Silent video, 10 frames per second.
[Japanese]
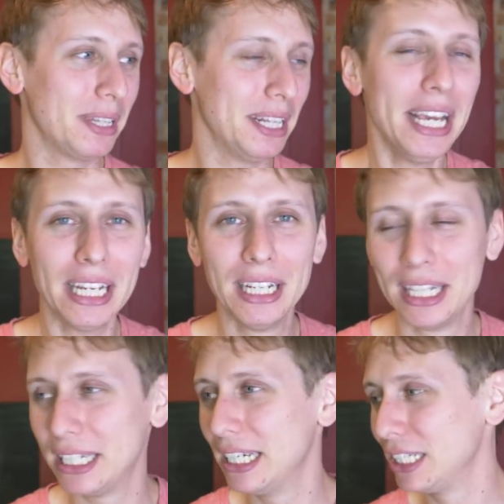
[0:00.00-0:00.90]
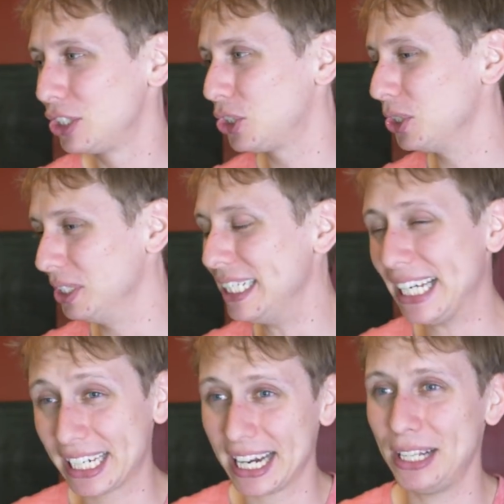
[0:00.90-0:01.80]
ね週に
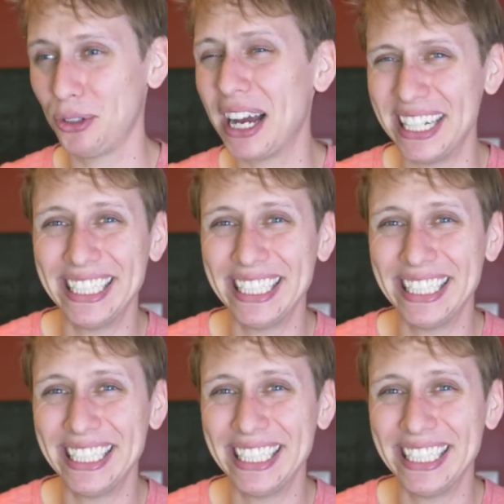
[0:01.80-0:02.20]
1回とか